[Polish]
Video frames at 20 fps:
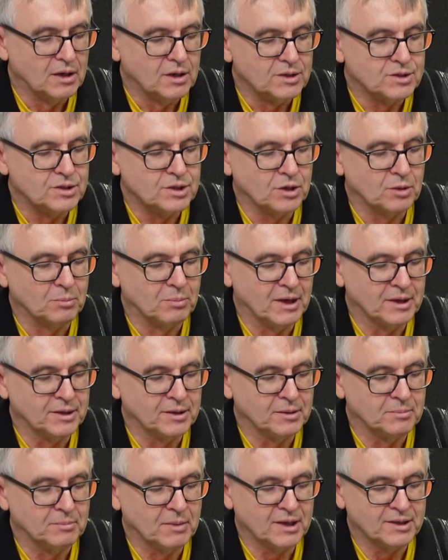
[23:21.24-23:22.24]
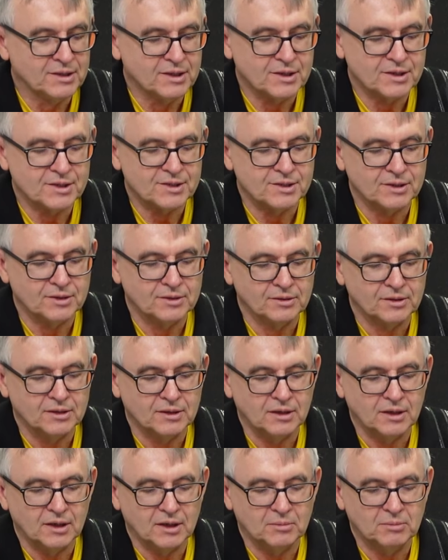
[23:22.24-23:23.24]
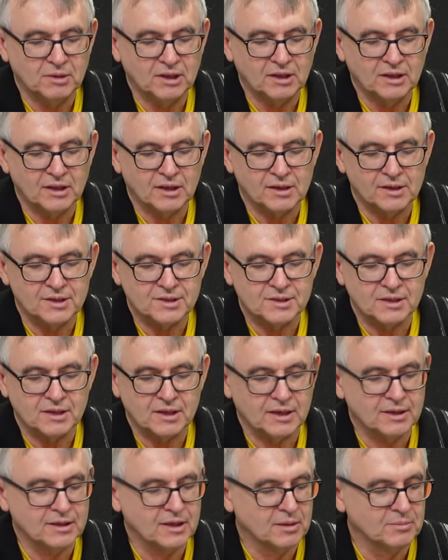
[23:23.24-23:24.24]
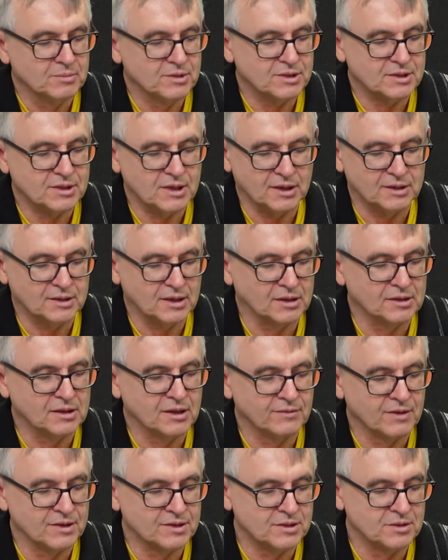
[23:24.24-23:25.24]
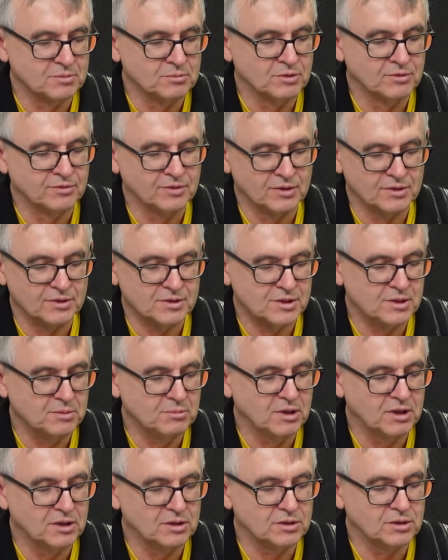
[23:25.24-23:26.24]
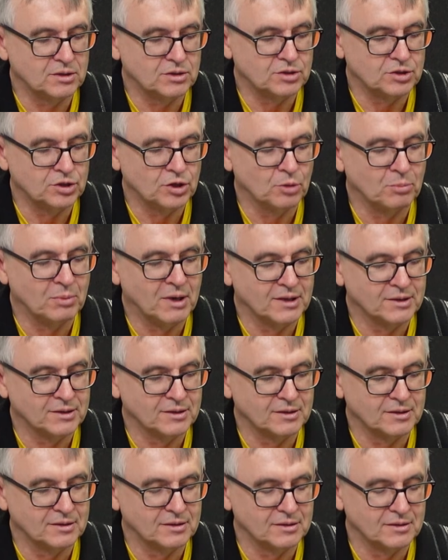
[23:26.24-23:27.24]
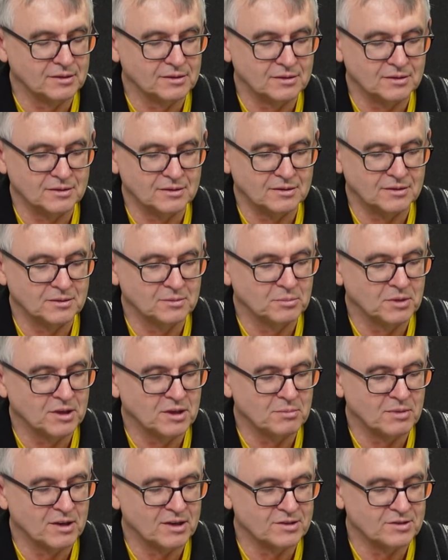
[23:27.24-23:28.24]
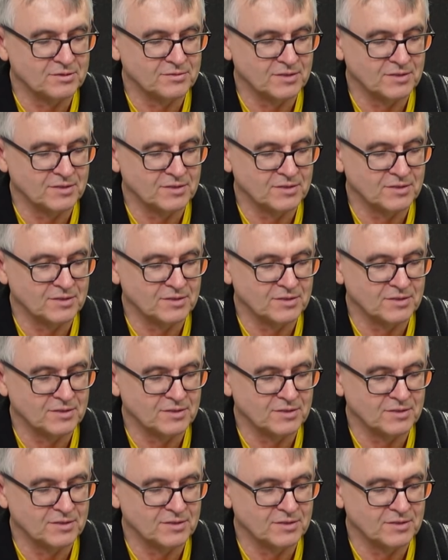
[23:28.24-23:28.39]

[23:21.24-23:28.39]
Siobhan Maderson i Emily Elsner-Adams, a mhm. tak nawiasem mówiąc imię Siobhan y, e, e, mnie bardzo